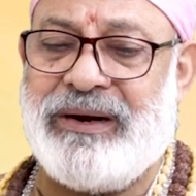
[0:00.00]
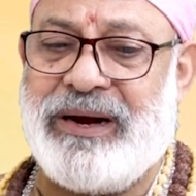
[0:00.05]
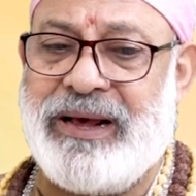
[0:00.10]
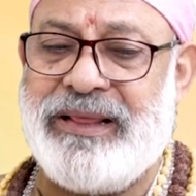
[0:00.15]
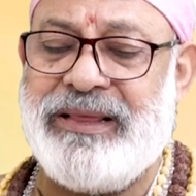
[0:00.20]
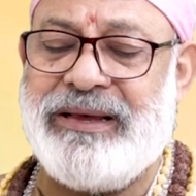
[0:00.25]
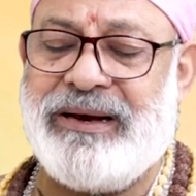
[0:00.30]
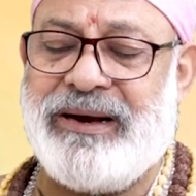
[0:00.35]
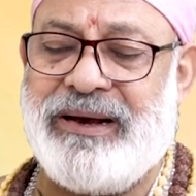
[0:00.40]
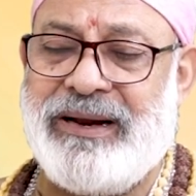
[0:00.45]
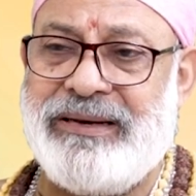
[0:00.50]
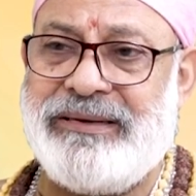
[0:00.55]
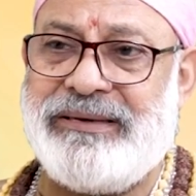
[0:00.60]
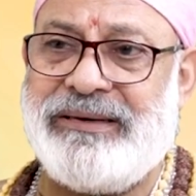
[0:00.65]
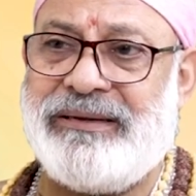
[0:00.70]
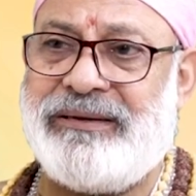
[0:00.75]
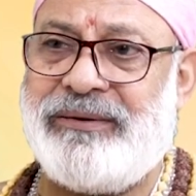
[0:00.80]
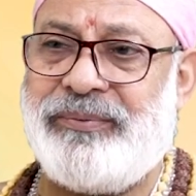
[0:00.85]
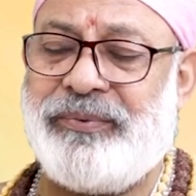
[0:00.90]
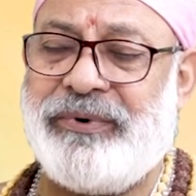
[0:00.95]
అది ఖాళీ
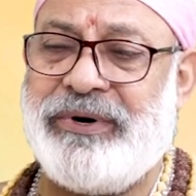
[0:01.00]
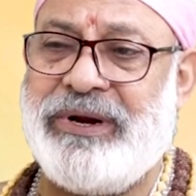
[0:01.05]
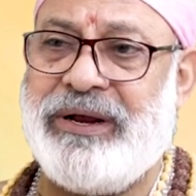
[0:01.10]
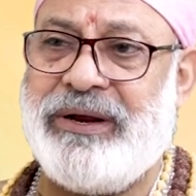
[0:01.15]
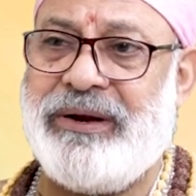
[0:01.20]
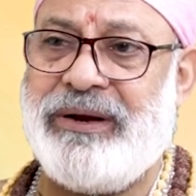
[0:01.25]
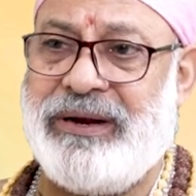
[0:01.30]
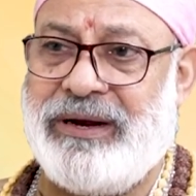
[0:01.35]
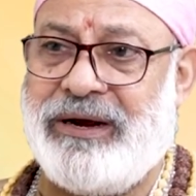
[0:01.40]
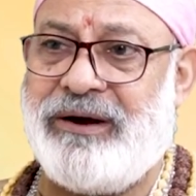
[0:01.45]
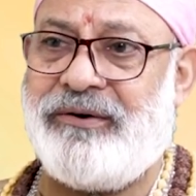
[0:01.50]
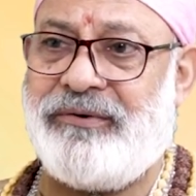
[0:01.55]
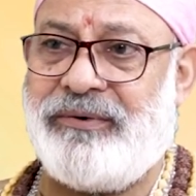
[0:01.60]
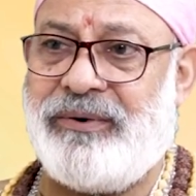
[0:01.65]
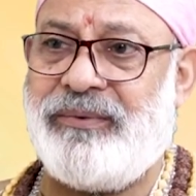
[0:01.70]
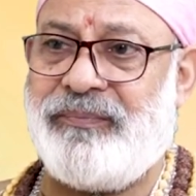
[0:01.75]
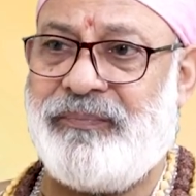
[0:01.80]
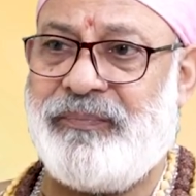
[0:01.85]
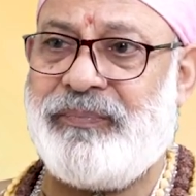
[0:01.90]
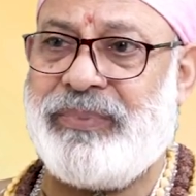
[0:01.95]
చేసిపోయే
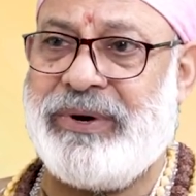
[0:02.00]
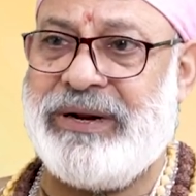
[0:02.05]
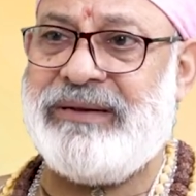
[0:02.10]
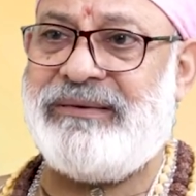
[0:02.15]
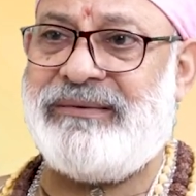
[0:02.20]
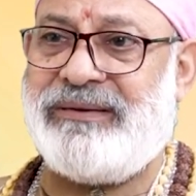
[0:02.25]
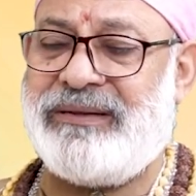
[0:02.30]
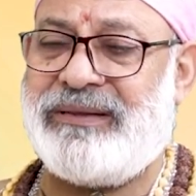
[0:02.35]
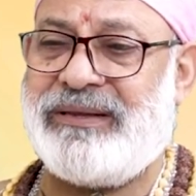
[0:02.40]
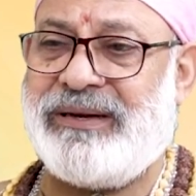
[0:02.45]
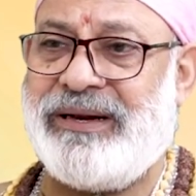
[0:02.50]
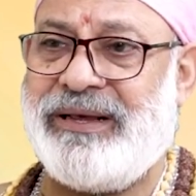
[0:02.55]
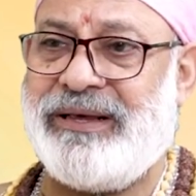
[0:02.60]
పరిస్థితి